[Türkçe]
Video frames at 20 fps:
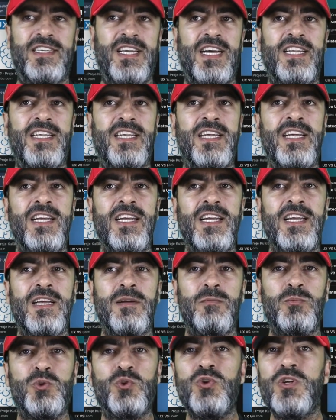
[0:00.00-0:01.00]
Yani
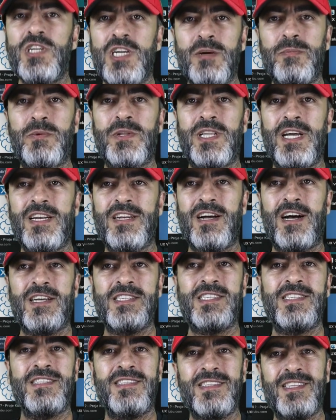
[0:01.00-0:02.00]
bütün kapılar
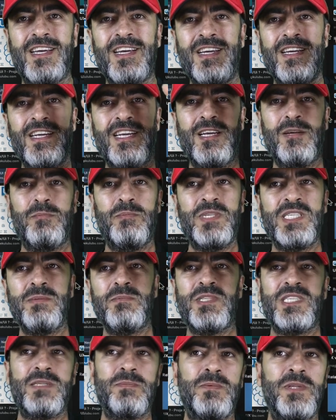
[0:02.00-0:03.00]
aslında bizim
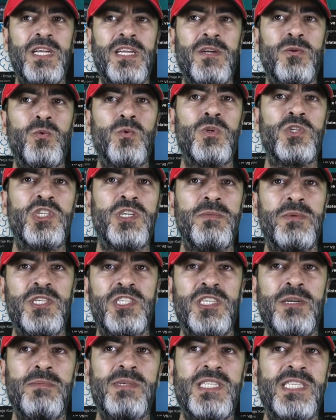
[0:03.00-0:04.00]
zıplayarak
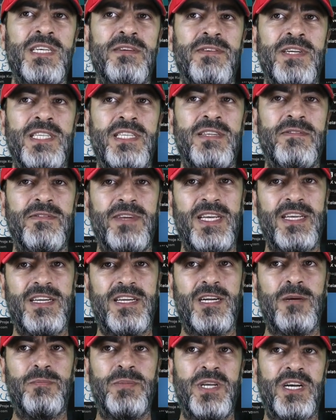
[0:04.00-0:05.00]
ulaşabileceğimiz seviyede ve
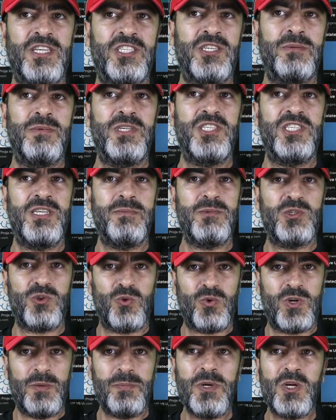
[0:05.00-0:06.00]
kapıyı açabileceğimiz
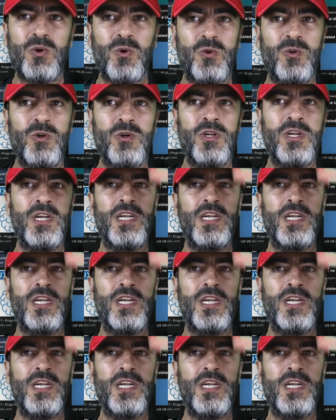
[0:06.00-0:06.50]
o kapı kolu